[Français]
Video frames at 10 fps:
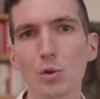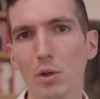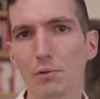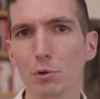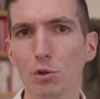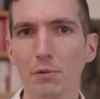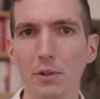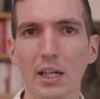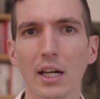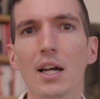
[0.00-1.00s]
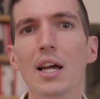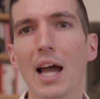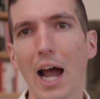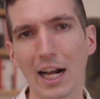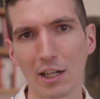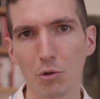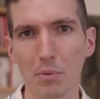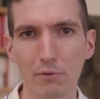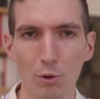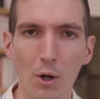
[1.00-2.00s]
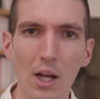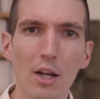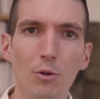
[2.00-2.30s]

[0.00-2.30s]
je vais vous offrir un cadeau de bienvenue.